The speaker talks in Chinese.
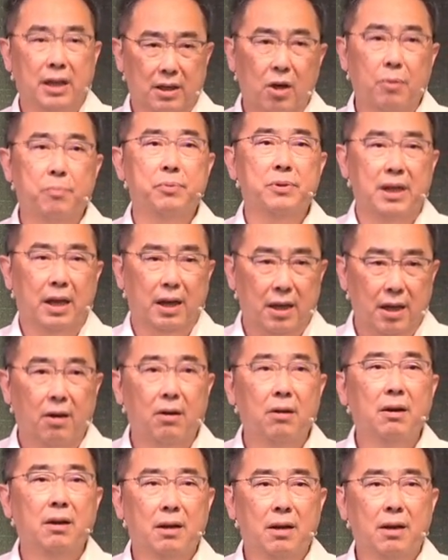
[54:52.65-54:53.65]
不管你想
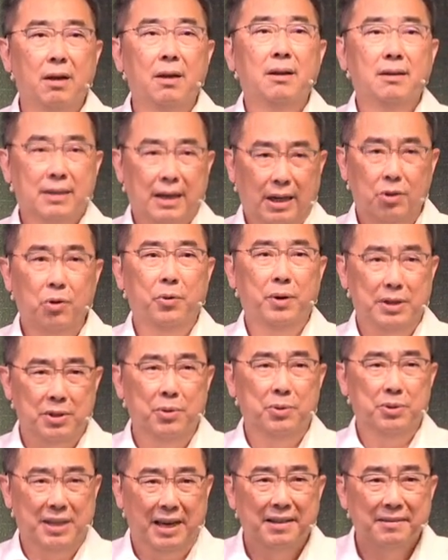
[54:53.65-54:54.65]
要不想要，
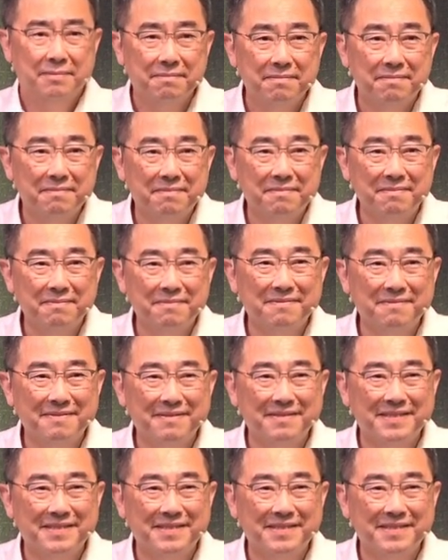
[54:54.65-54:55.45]
它都会修剪。